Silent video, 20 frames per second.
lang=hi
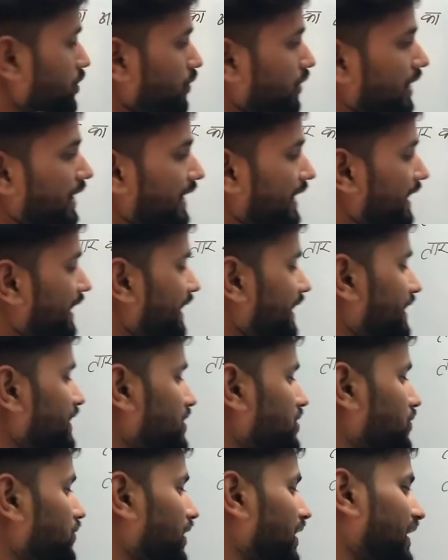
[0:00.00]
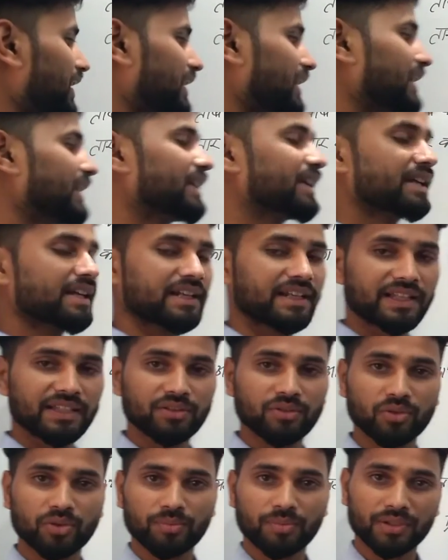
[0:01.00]
स्क्वायर है स्क्वायर हटाने के लिए
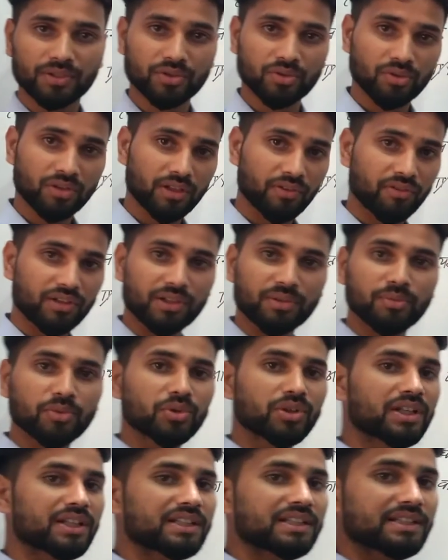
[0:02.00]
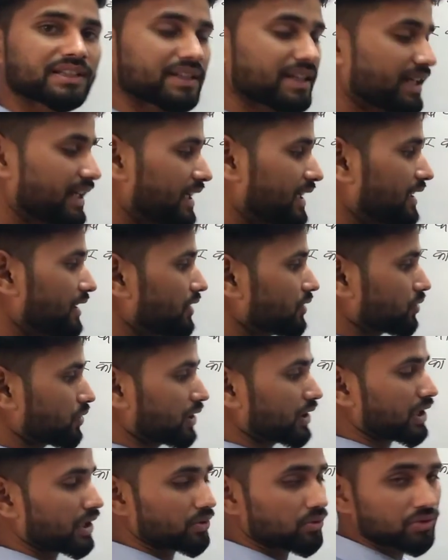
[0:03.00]
दोनों पक्षों का वर्गमूल ले देते हैं तो
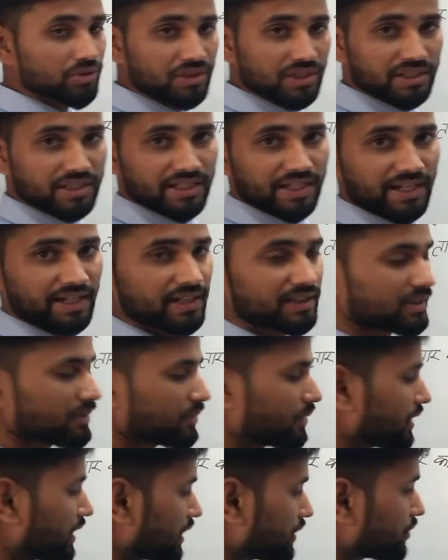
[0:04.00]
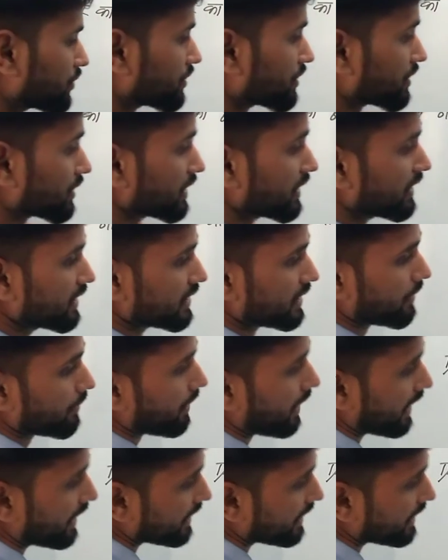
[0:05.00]
अंडर रूट चढ़ जाएगा जब अंडर रूट से बाहर